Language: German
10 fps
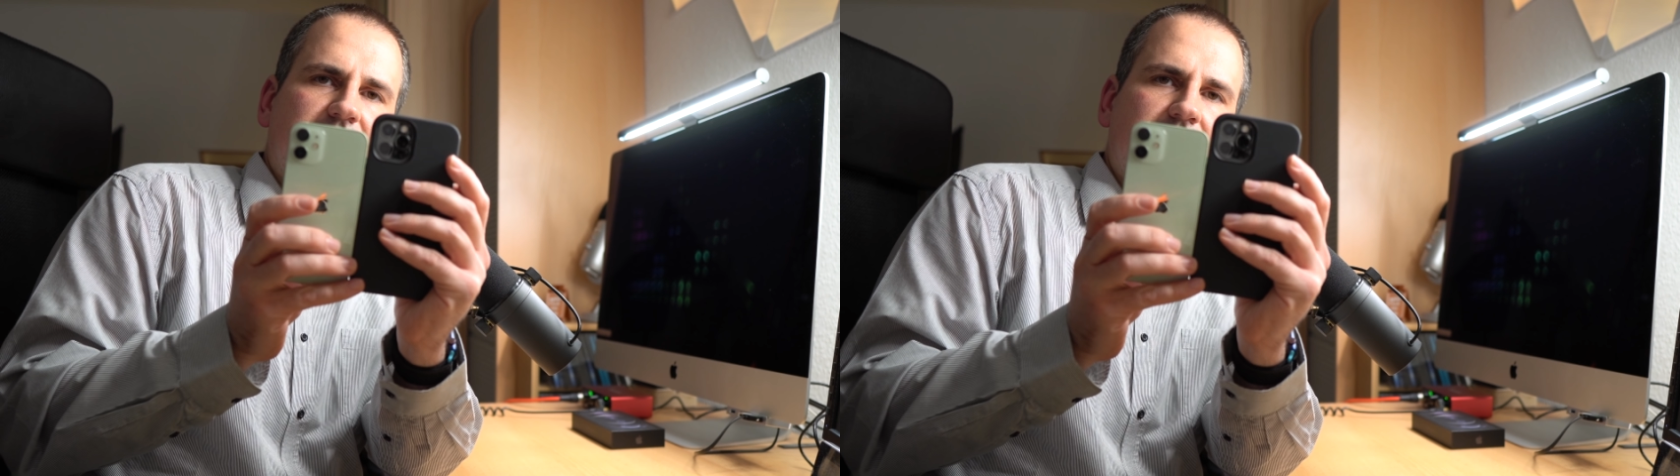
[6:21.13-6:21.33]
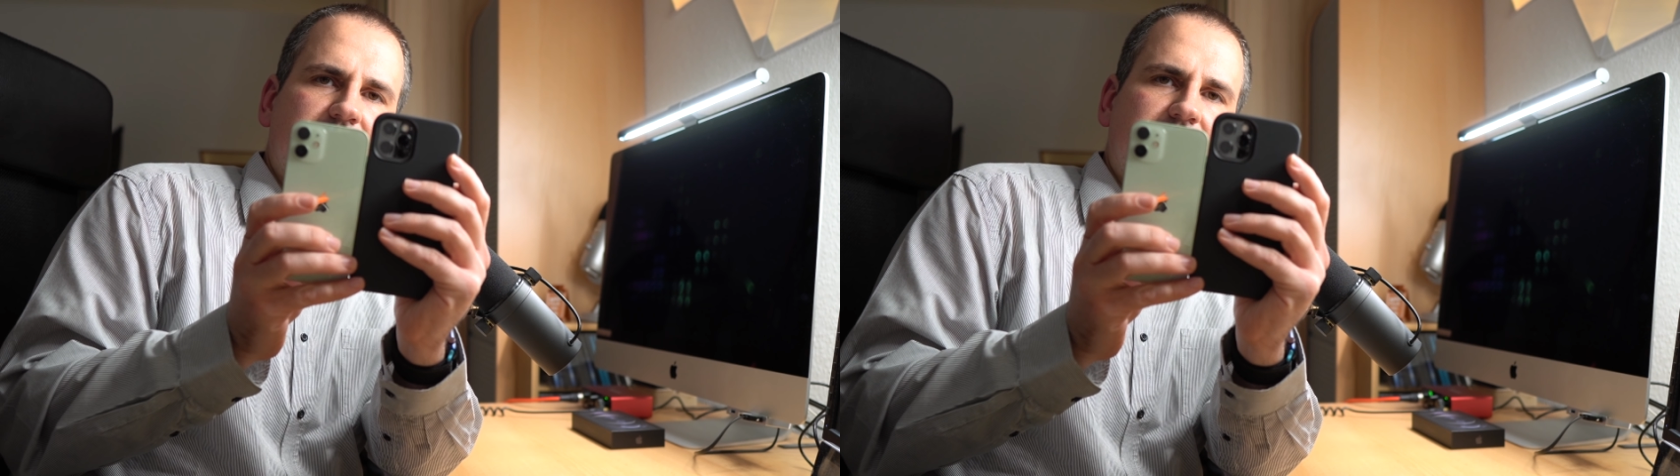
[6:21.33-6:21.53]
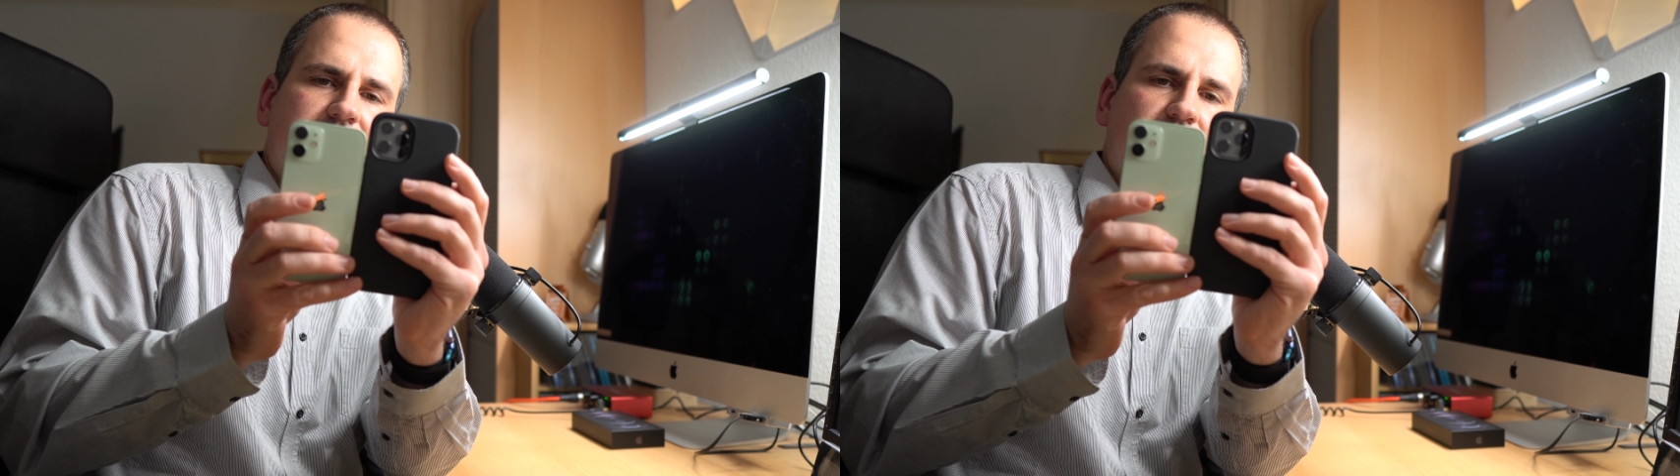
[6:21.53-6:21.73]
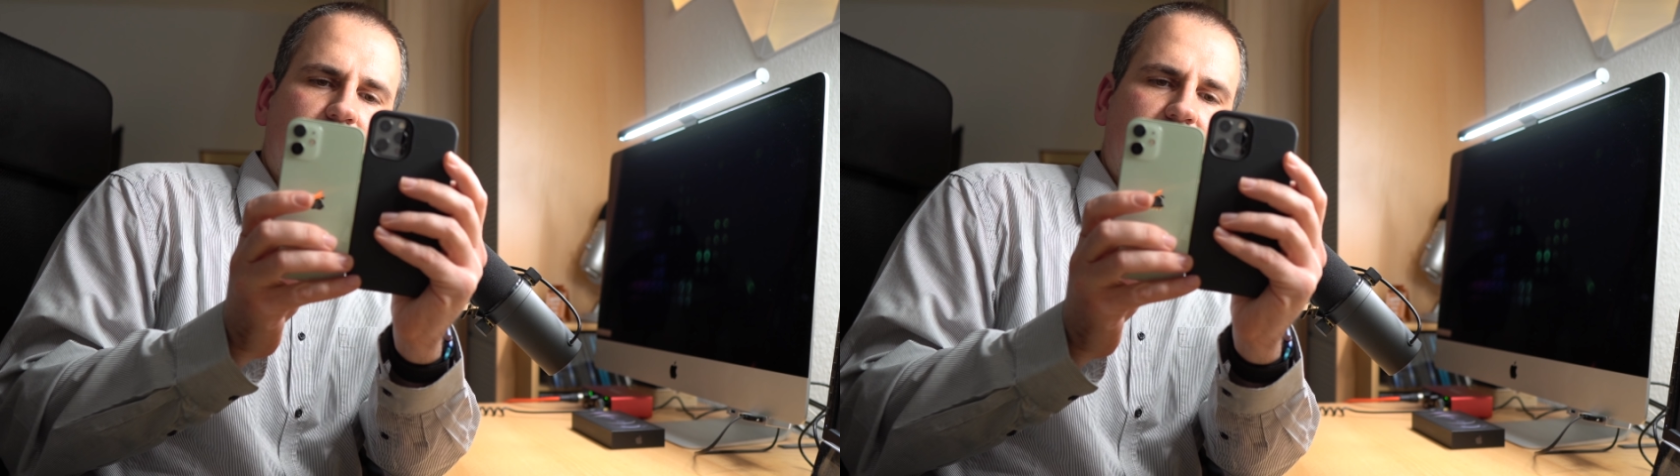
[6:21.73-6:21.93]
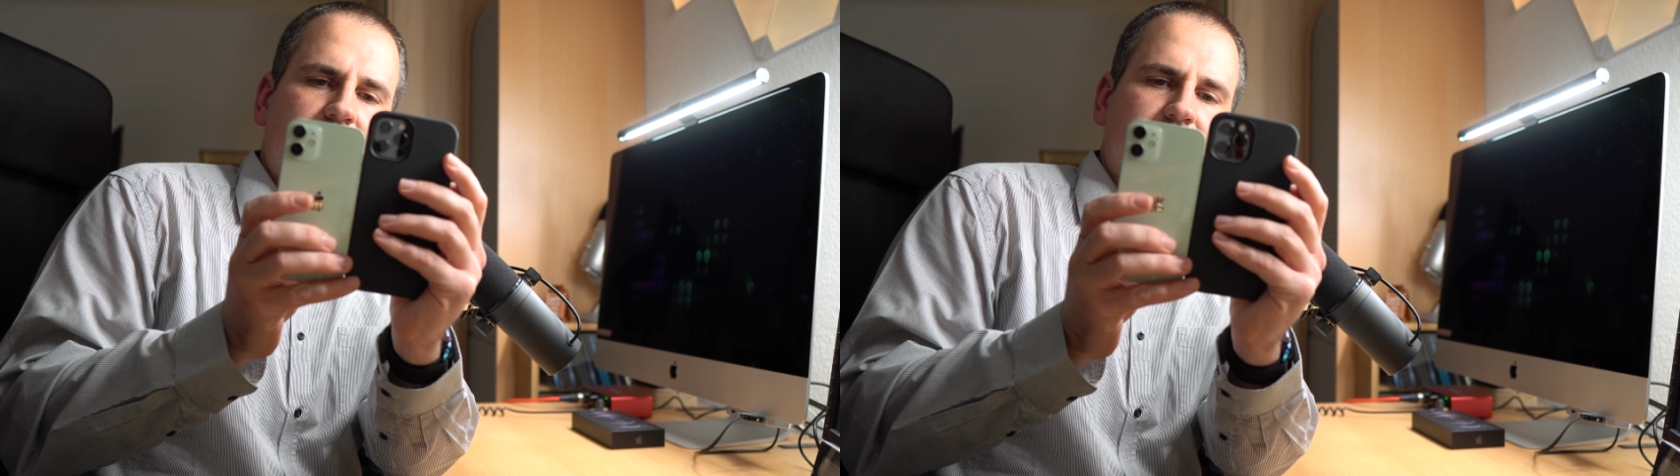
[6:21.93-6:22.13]
seinen
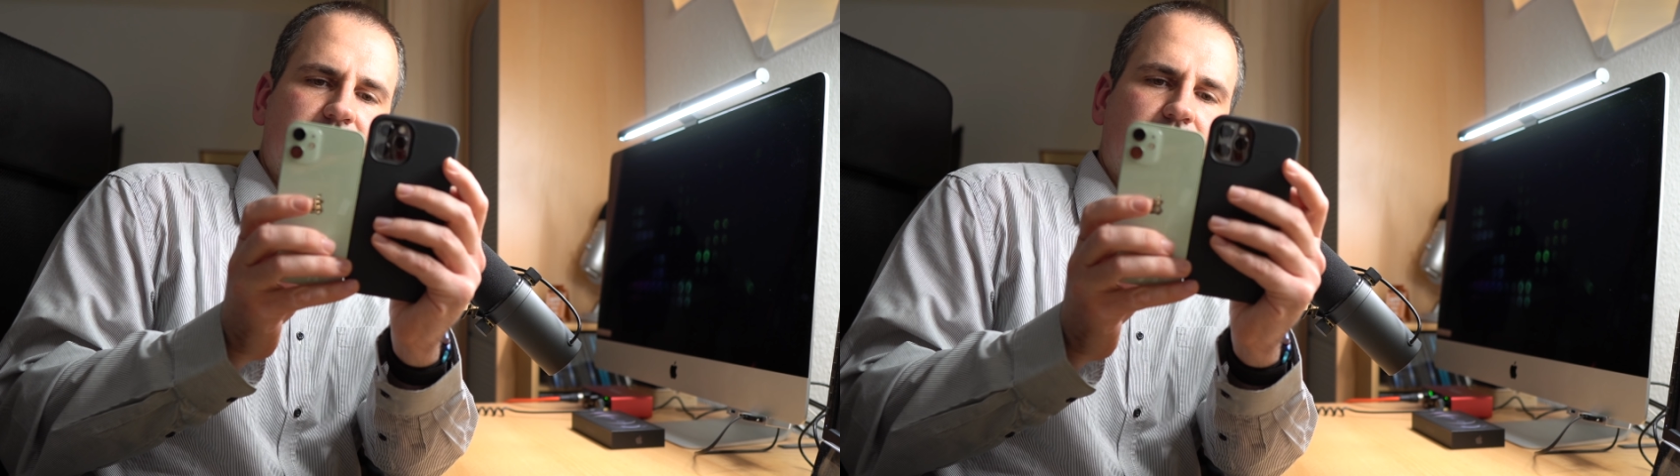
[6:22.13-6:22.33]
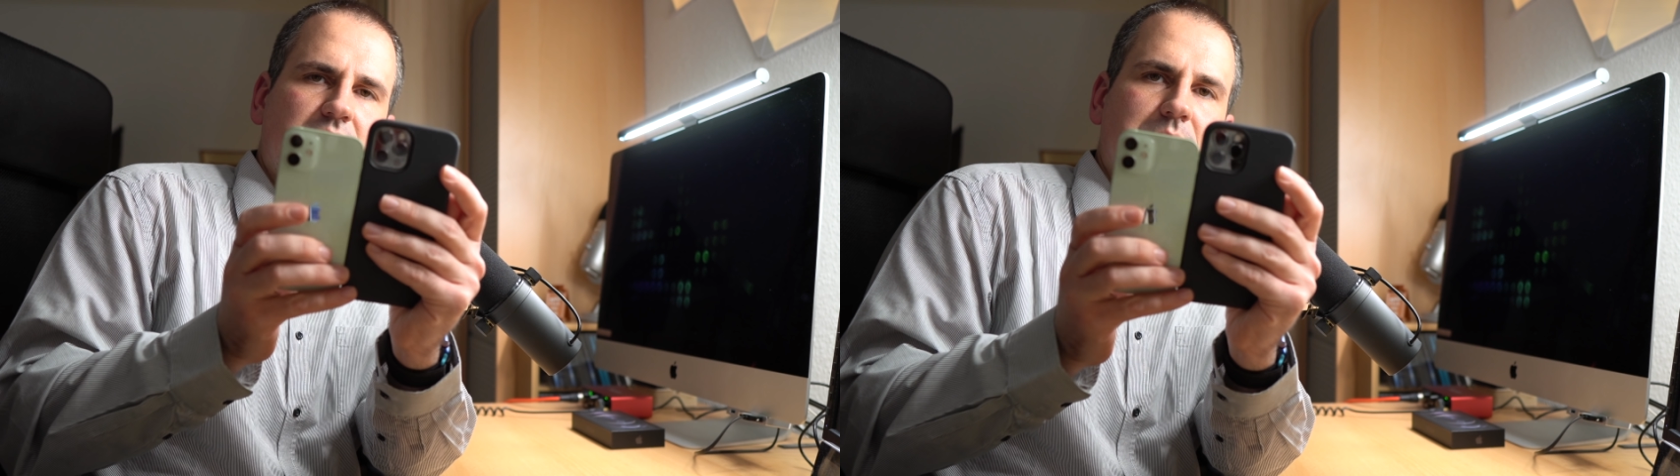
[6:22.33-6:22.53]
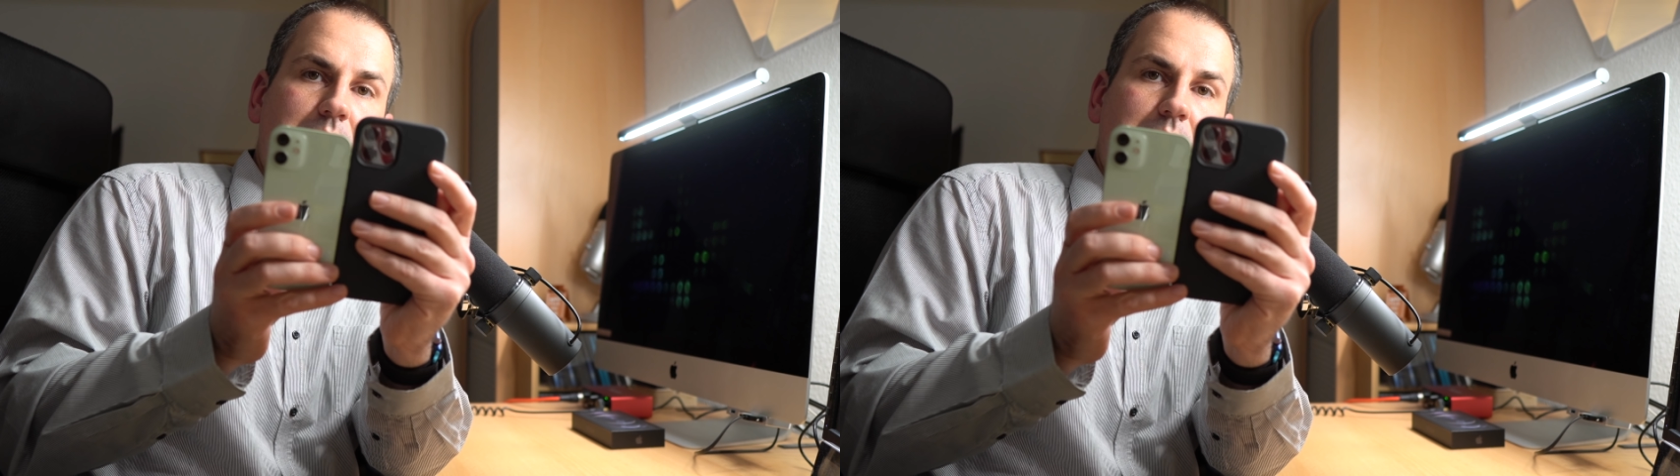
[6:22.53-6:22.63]
6,1 Zoll